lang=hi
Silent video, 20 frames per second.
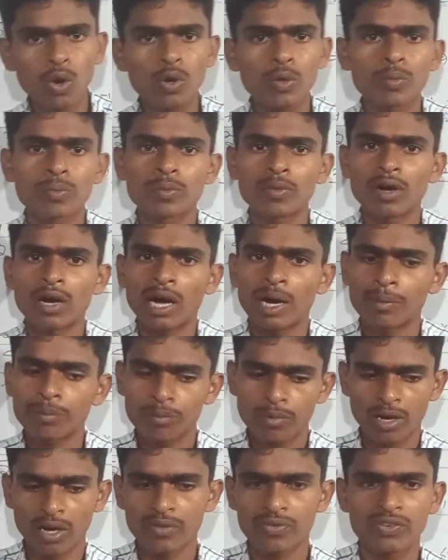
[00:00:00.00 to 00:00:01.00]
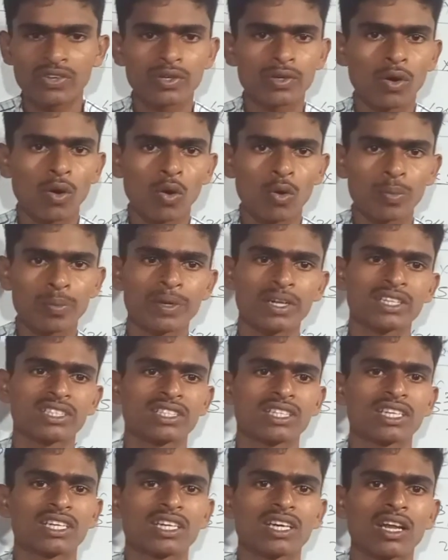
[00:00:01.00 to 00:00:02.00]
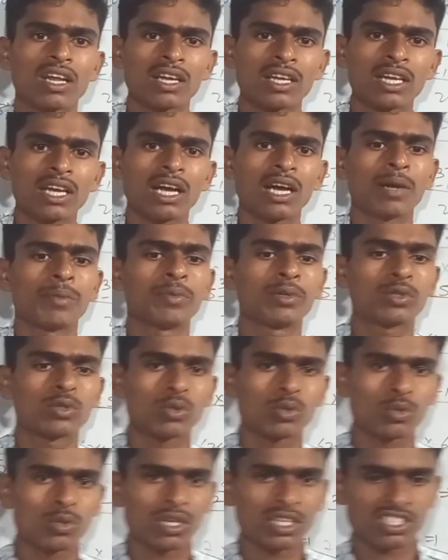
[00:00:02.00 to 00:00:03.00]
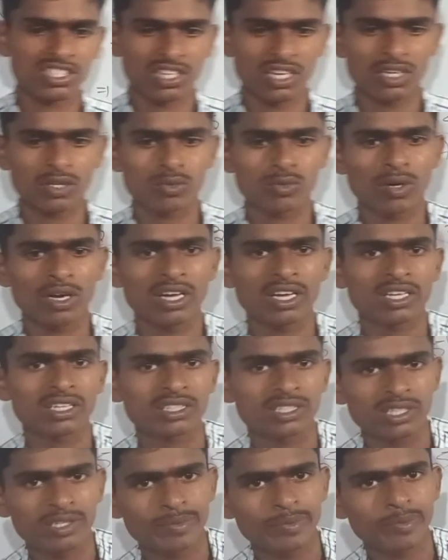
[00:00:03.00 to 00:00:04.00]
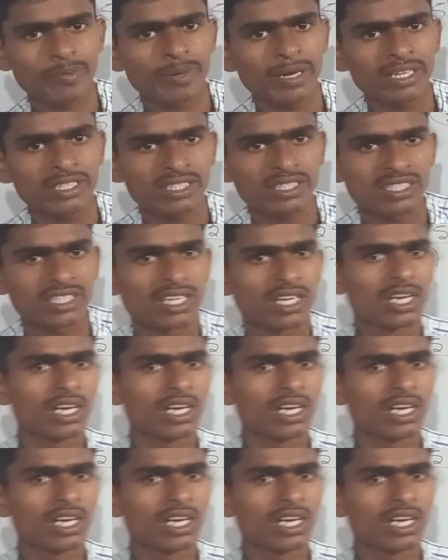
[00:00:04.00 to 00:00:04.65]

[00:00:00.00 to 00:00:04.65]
और हम काफ़ी और प्रश्न कराएंगे अभी तो स्टार्ट हुआ है सिर्फ बैच